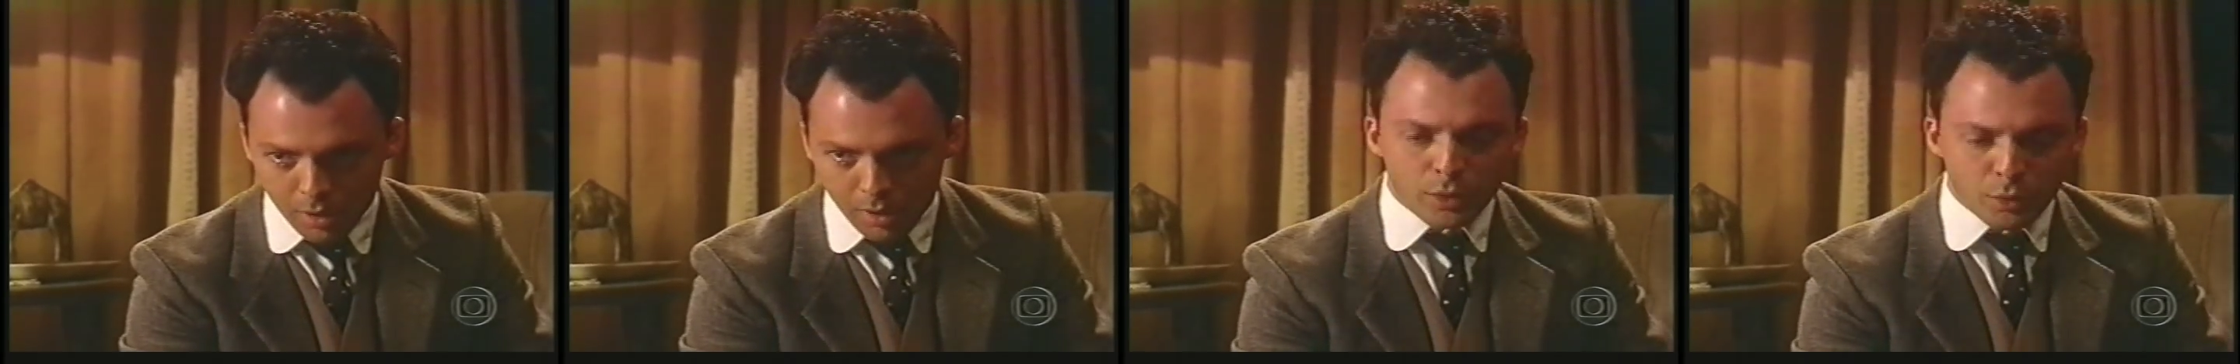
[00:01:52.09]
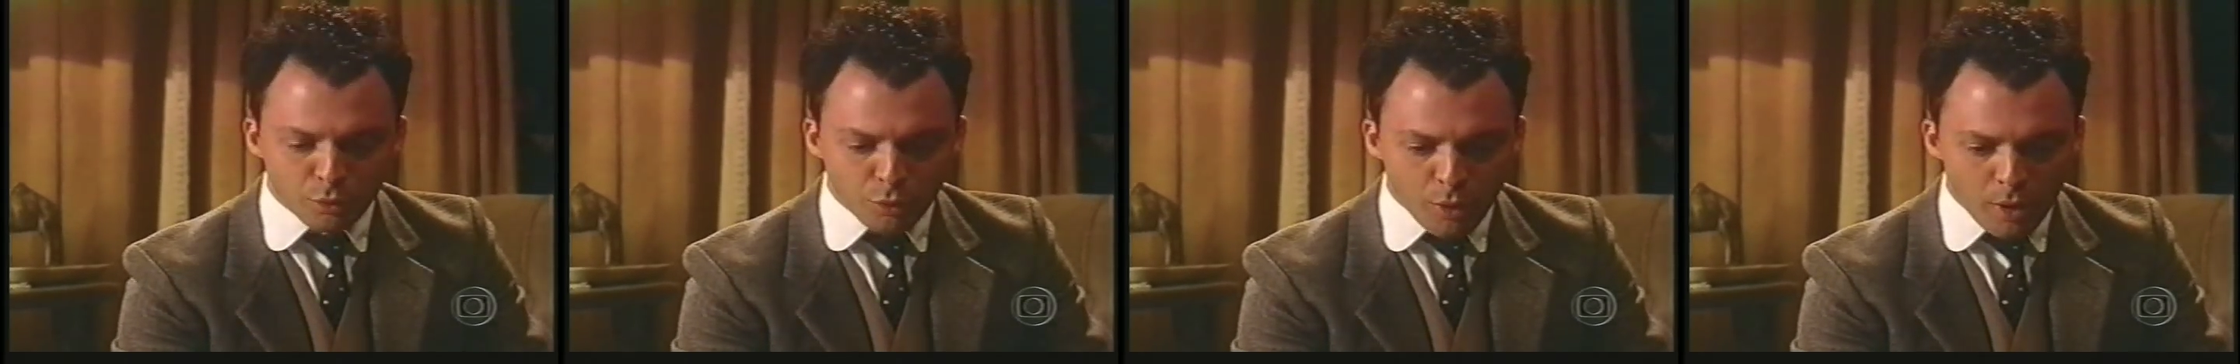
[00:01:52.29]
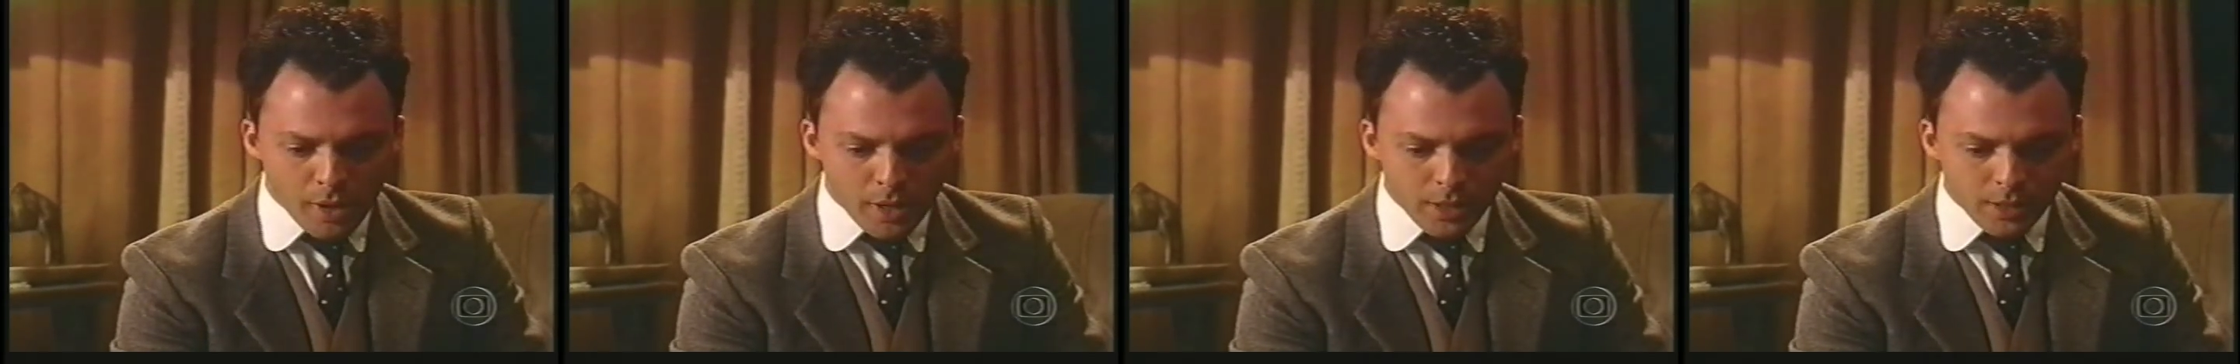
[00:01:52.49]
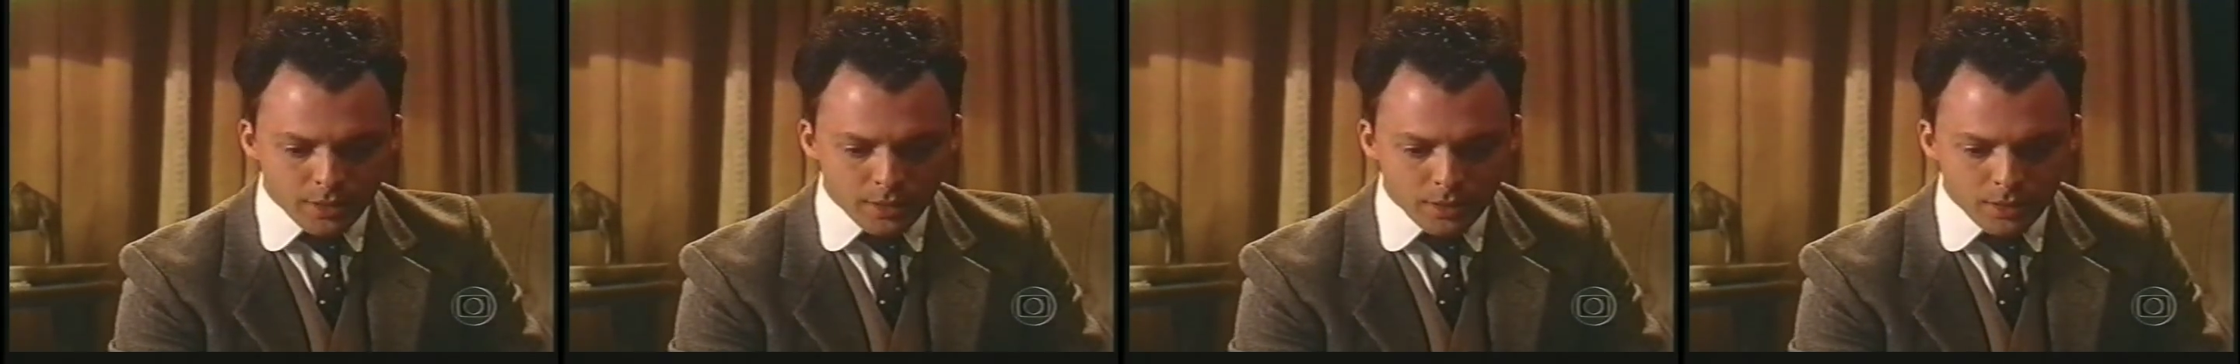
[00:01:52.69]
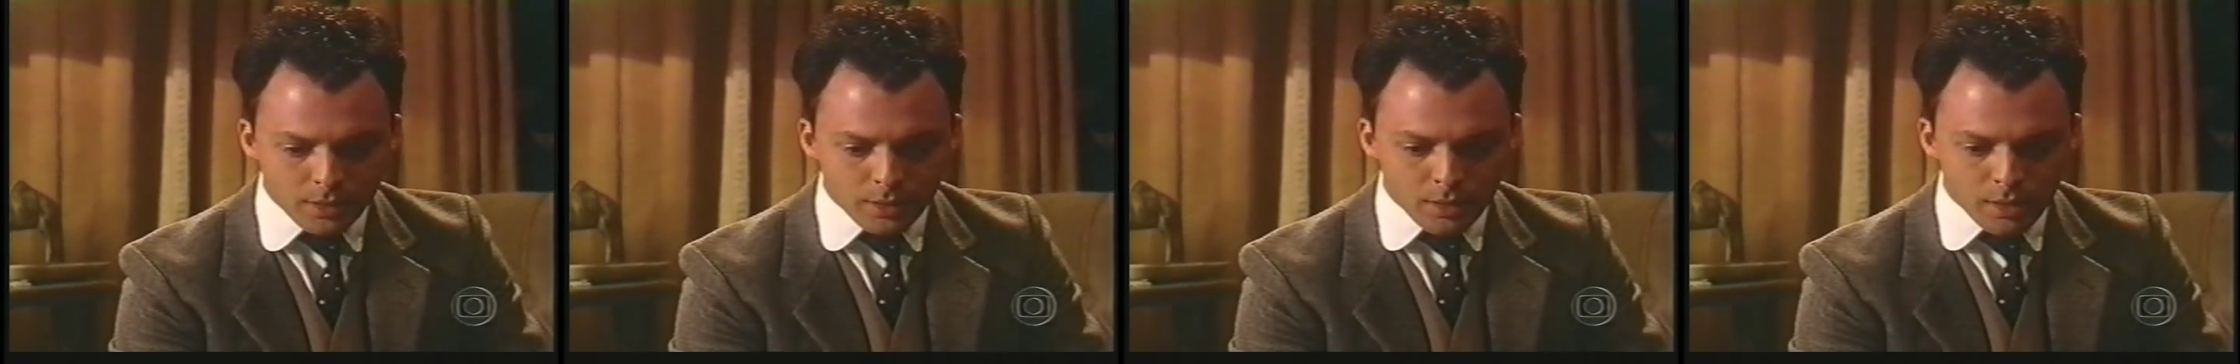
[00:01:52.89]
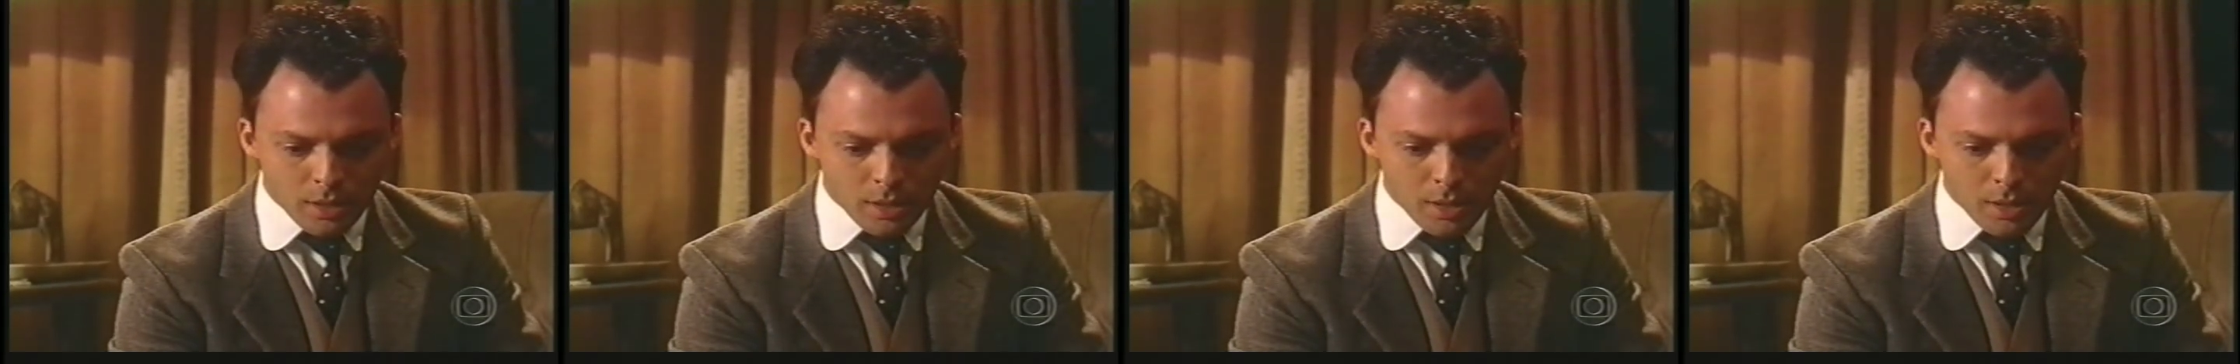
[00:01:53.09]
Quando nós